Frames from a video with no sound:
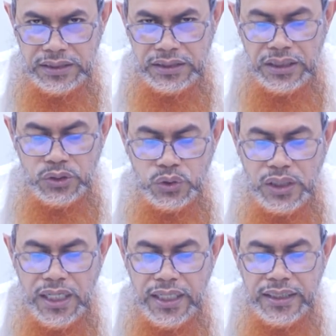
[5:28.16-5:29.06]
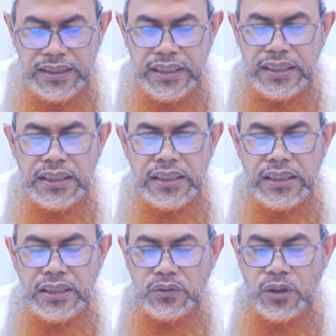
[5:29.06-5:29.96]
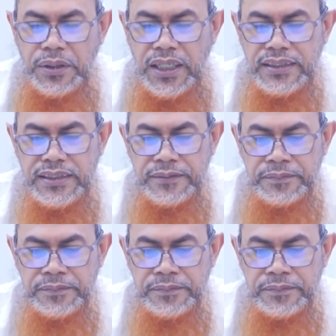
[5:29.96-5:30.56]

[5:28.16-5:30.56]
dan juga ayat yang ke-12